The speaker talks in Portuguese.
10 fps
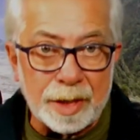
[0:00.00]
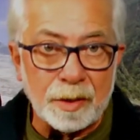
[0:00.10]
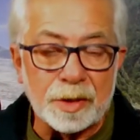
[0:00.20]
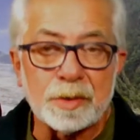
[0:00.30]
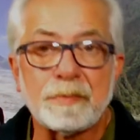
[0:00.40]
que é
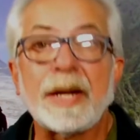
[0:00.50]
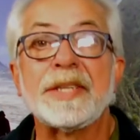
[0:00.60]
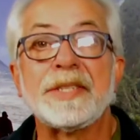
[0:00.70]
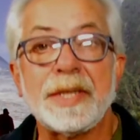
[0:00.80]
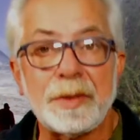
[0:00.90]
nosso
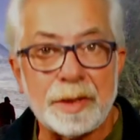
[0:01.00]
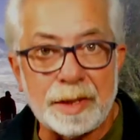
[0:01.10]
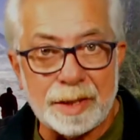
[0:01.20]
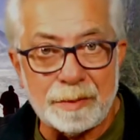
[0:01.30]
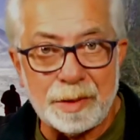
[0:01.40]
parceiro
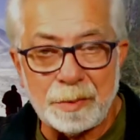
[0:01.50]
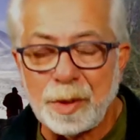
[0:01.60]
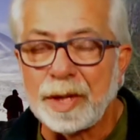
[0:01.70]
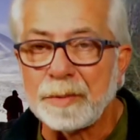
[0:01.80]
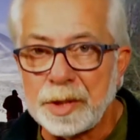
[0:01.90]
aqui também do
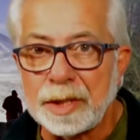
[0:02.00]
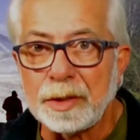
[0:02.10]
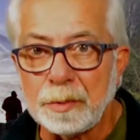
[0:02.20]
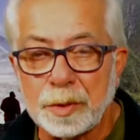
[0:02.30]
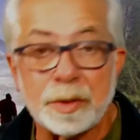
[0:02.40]
programa
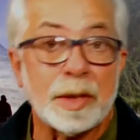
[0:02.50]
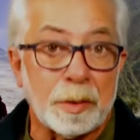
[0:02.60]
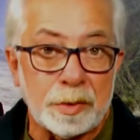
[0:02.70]
Gerando o Mundo.